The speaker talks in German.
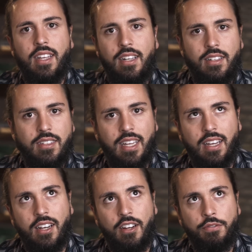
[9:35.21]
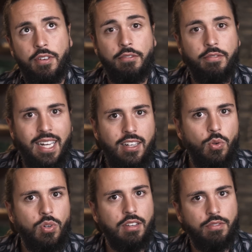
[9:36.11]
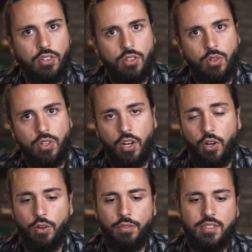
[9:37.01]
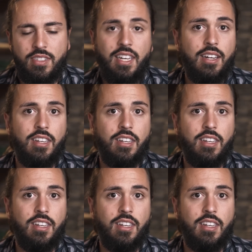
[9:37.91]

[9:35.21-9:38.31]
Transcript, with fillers: in der Verwendung der Wirkung auf Ziele,